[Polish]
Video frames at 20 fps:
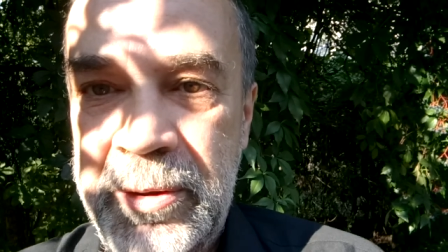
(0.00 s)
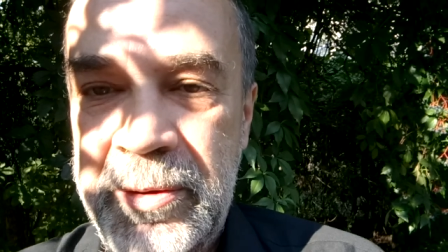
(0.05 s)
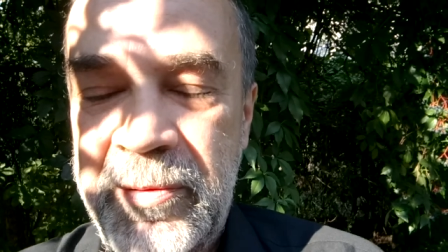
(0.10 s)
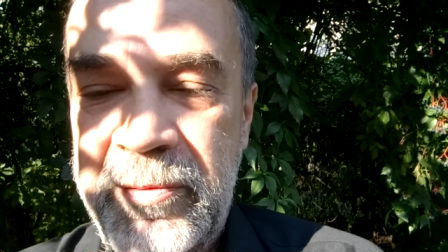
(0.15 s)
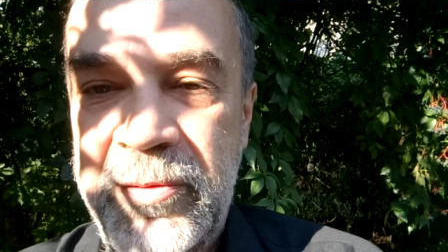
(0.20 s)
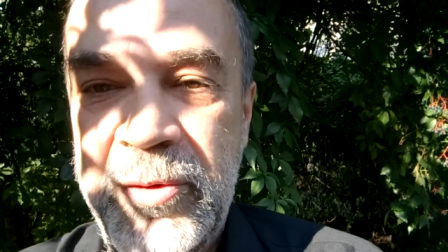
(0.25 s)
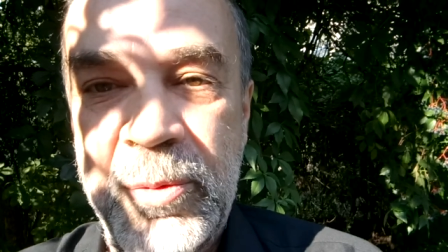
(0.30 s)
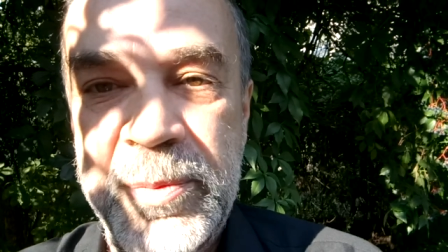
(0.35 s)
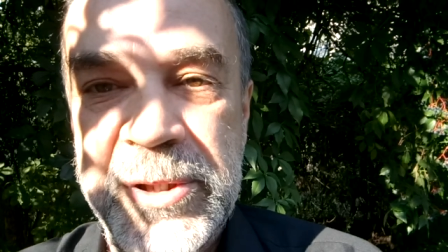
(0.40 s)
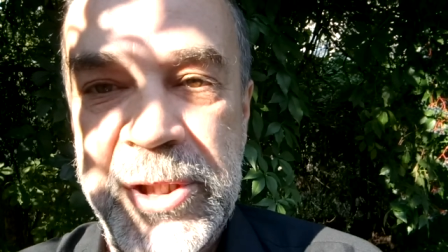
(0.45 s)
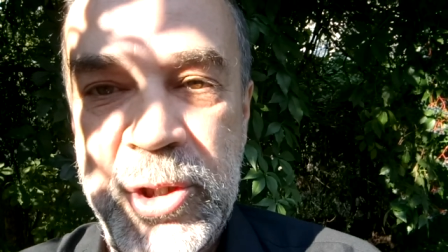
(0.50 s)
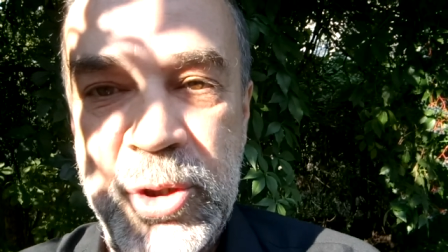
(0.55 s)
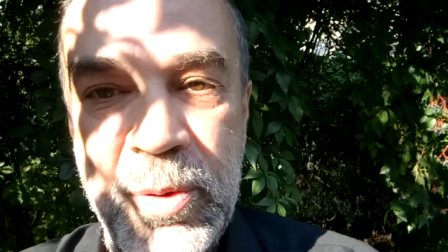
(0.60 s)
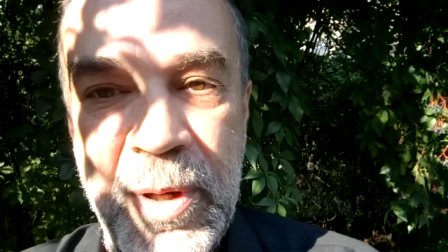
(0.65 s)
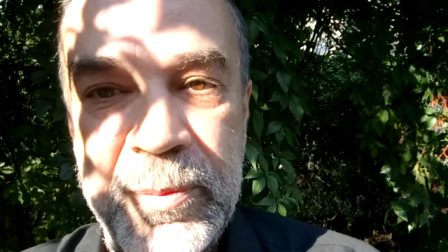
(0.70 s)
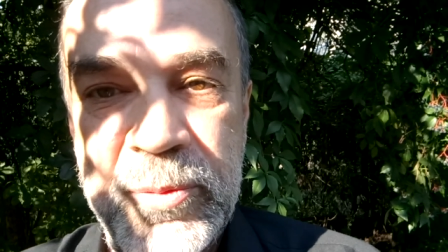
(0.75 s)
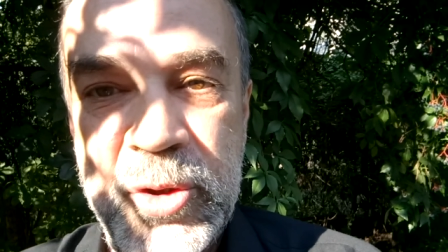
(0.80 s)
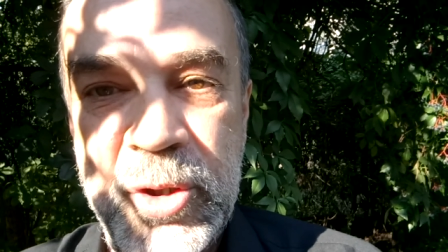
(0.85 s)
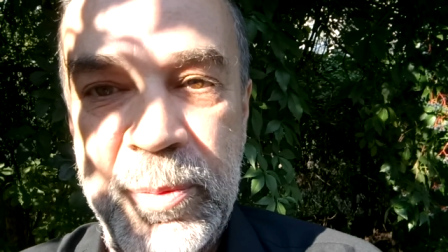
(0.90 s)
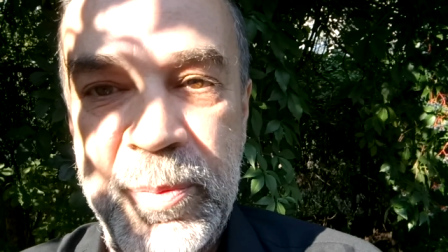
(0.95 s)

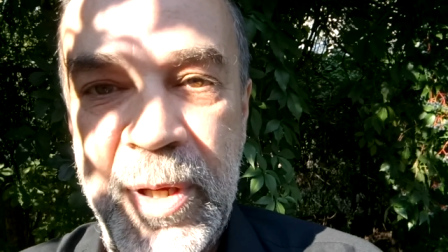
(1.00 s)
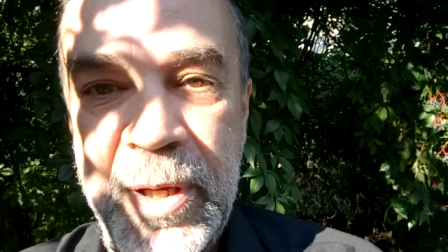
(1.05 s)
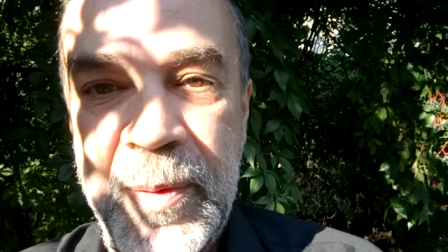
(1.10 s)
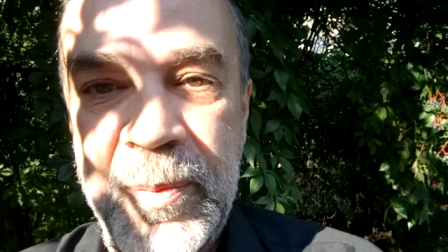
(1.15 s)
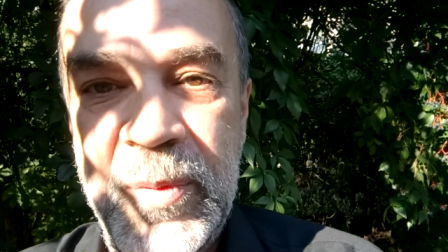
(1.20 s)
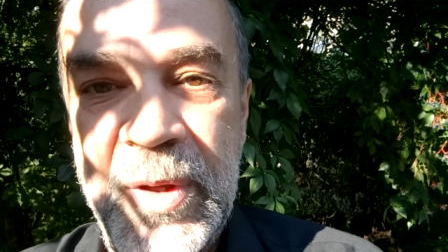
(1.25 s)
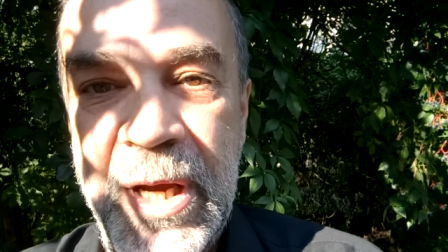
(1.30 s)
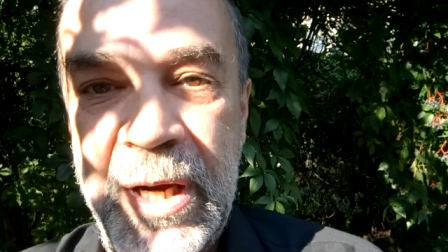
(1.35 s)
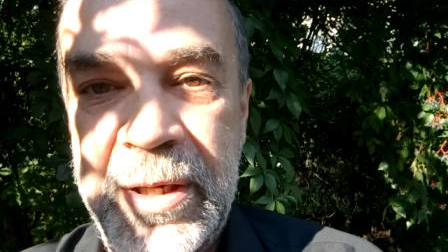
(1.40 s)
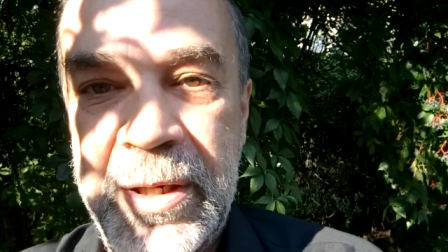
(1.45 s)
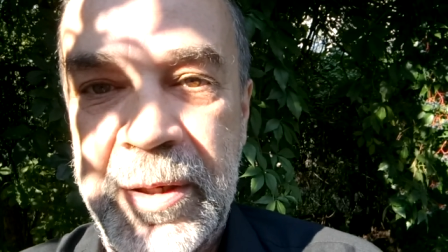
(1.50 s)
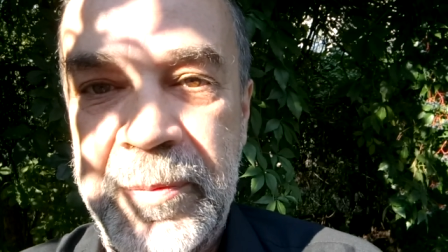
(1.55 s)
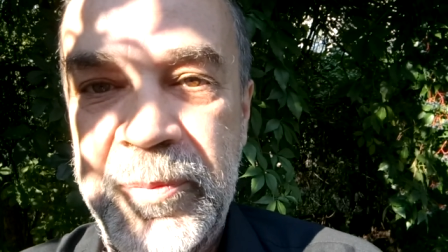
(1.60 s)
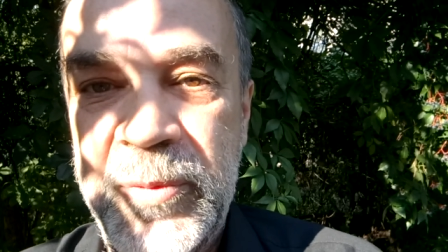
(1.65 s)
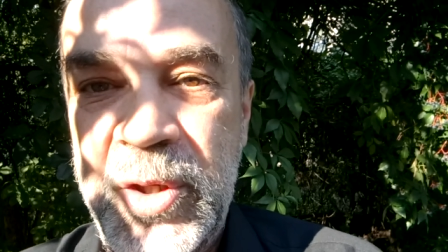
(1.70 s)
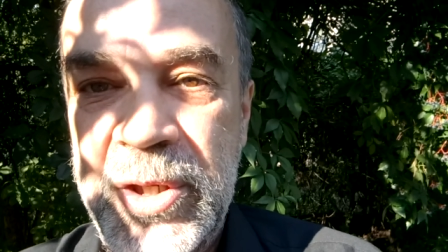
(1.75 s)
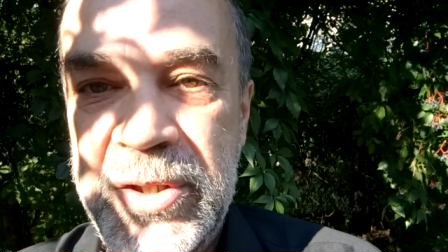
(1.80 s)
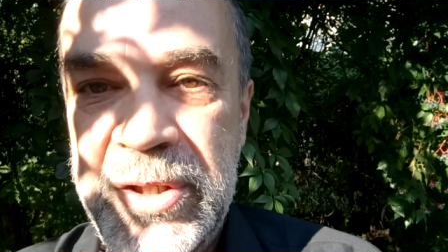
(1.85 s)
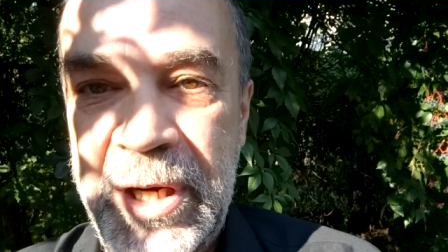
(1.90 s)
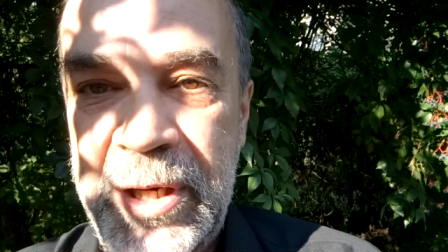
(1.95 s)
Wyobraziłam sobie, jak
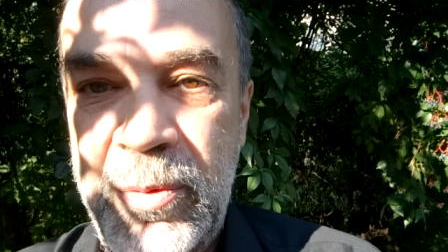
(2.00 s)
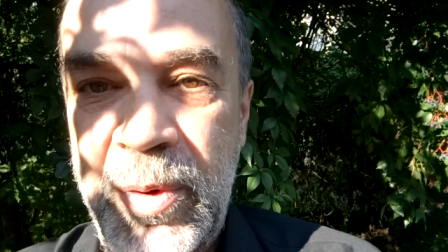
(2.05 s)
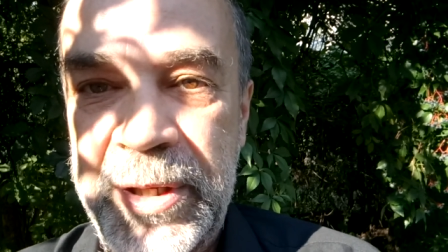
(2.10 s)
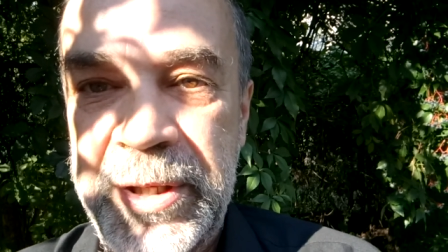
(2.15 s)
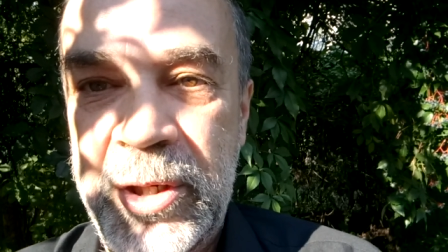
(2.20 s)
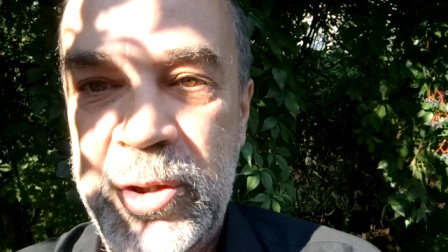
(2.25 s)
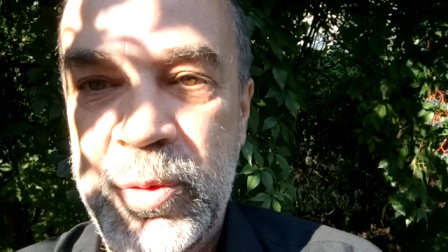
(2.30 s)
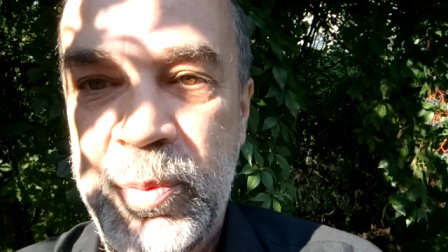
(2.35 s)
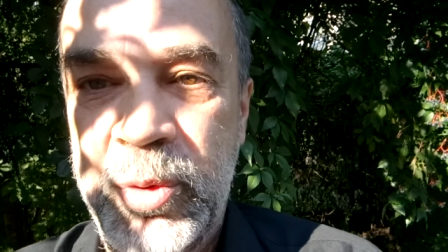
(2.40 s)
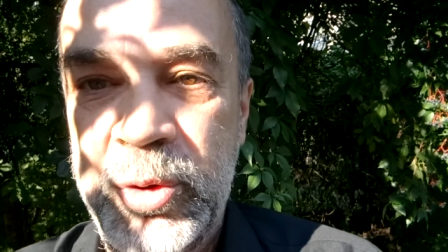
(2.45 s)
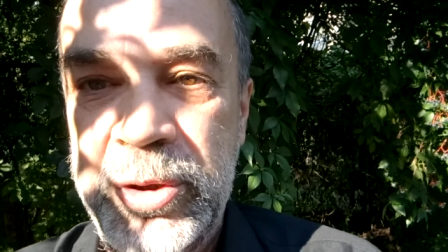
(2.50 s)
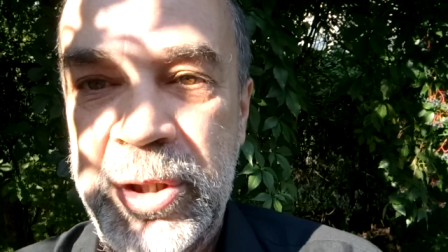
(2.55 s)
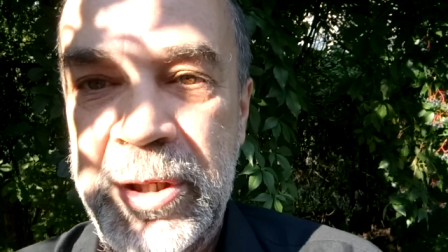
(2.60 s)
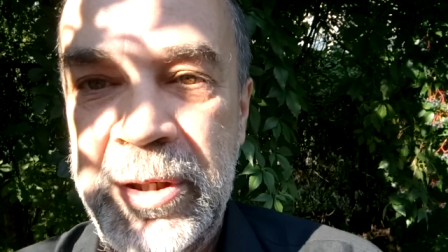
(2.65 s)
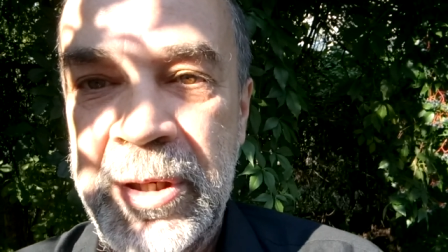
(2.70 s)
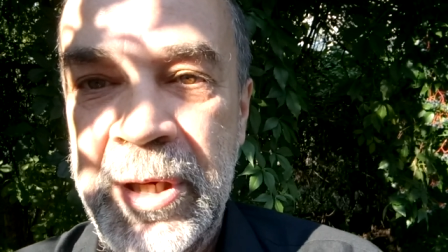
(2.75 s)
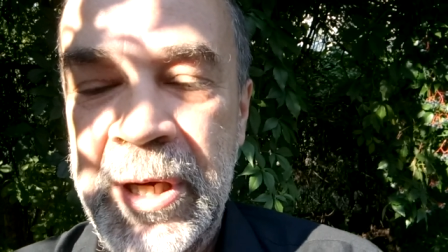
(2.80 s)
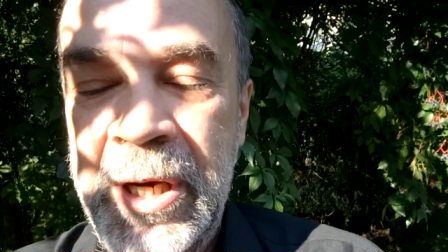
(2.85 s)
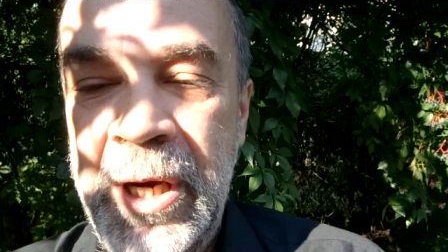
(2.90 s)
ty zakładasz buty,